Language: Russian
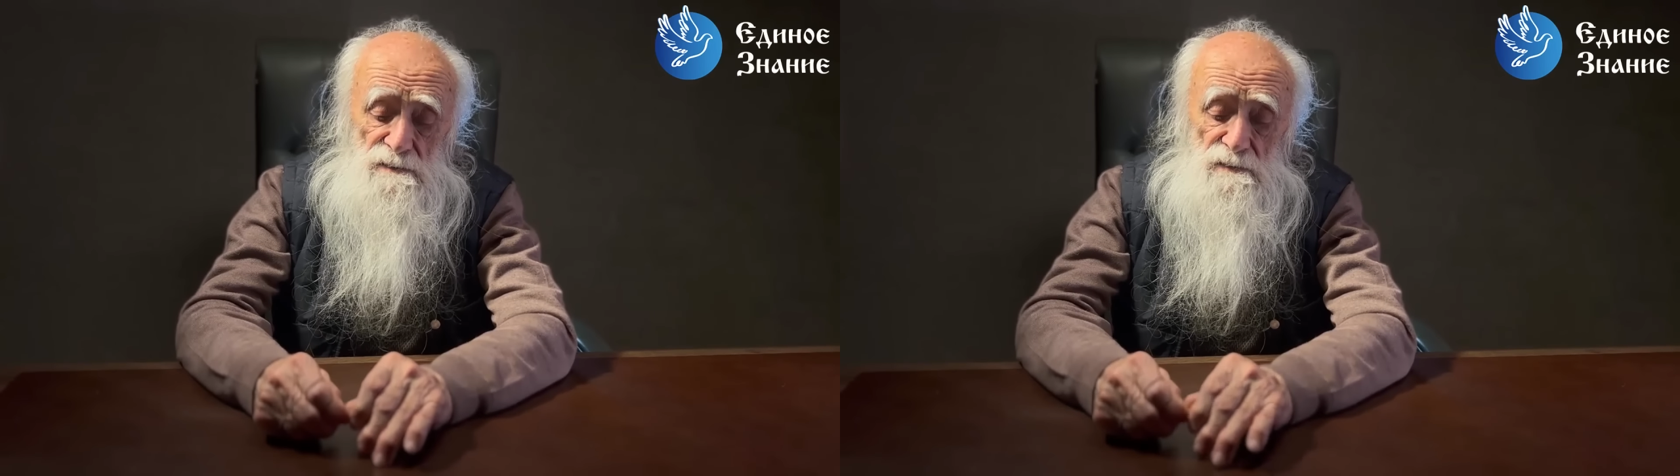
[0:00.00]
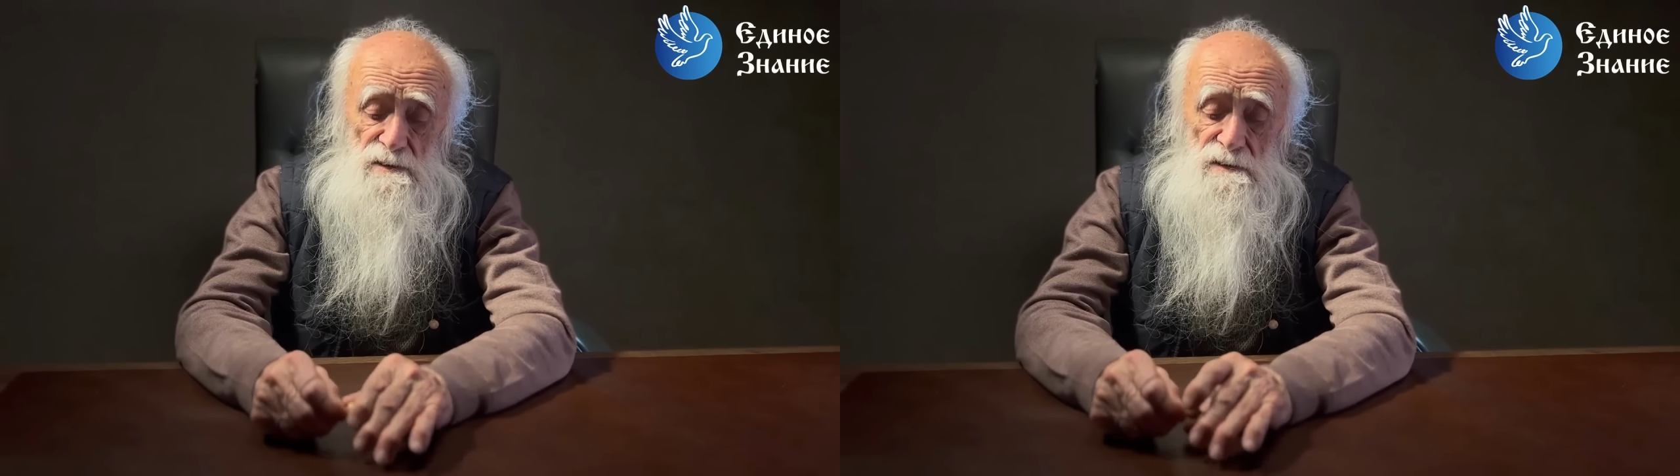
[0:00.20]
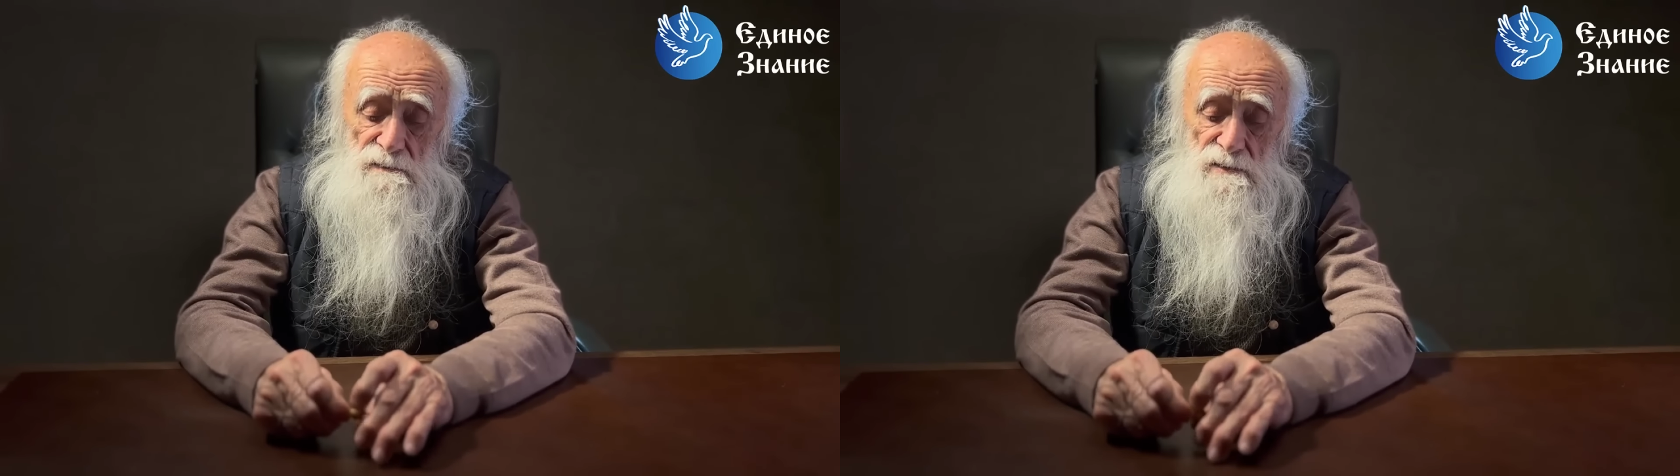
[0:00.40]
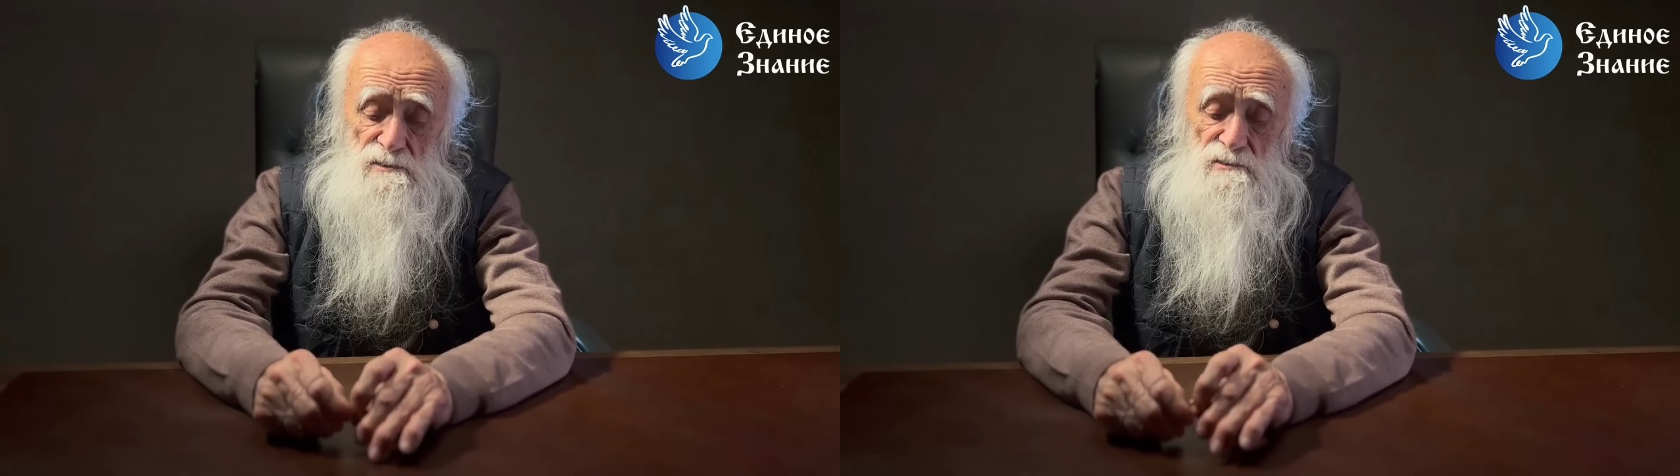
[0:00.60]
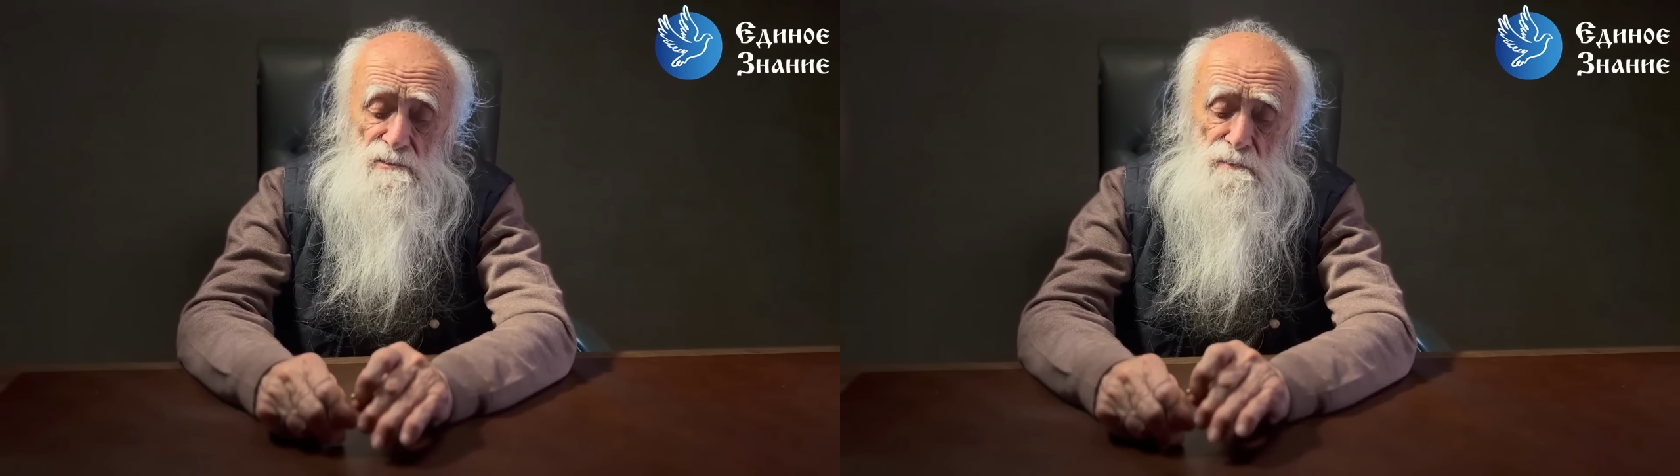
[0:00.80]
весь его
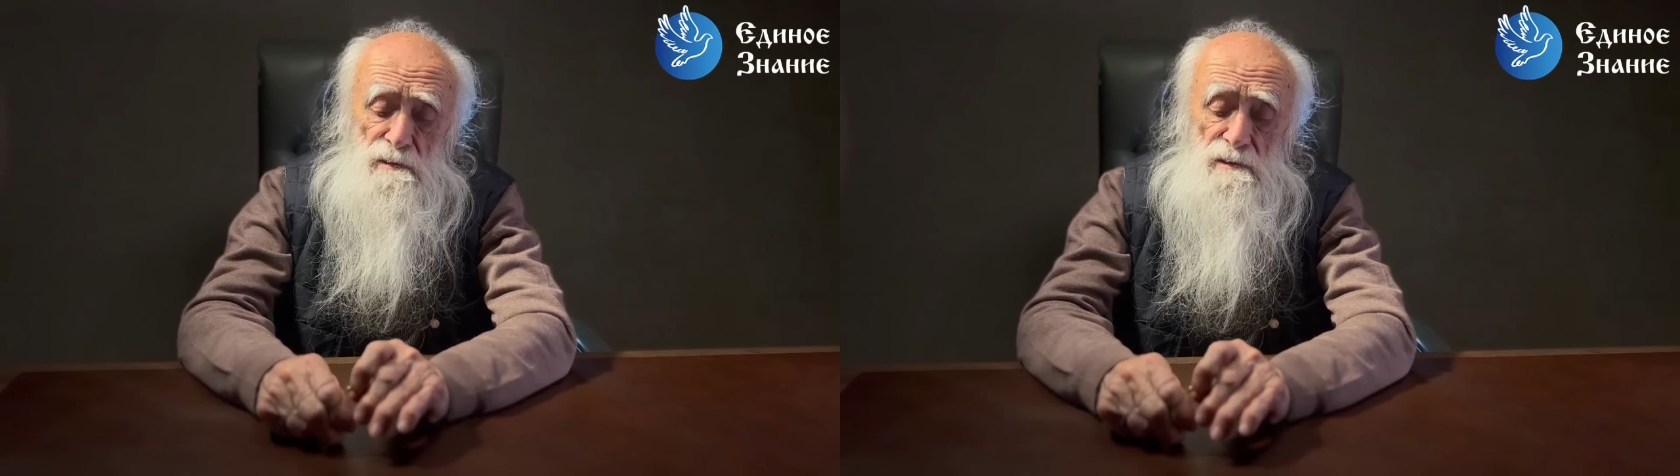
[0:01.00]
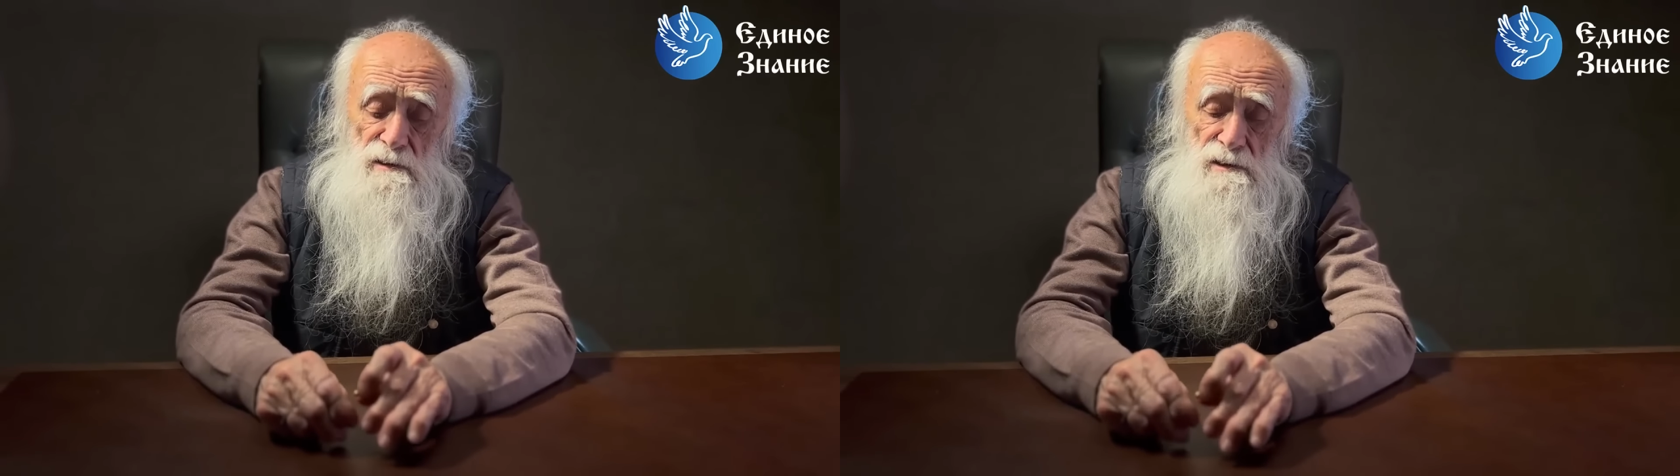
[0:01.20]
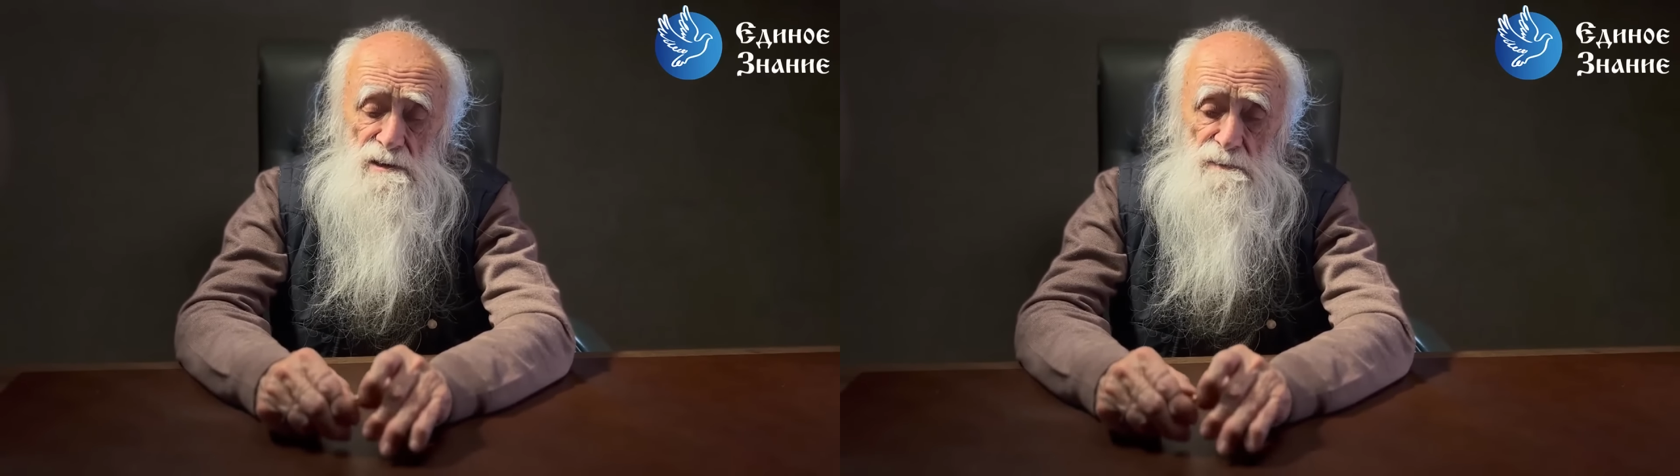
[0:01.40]
инструментарий,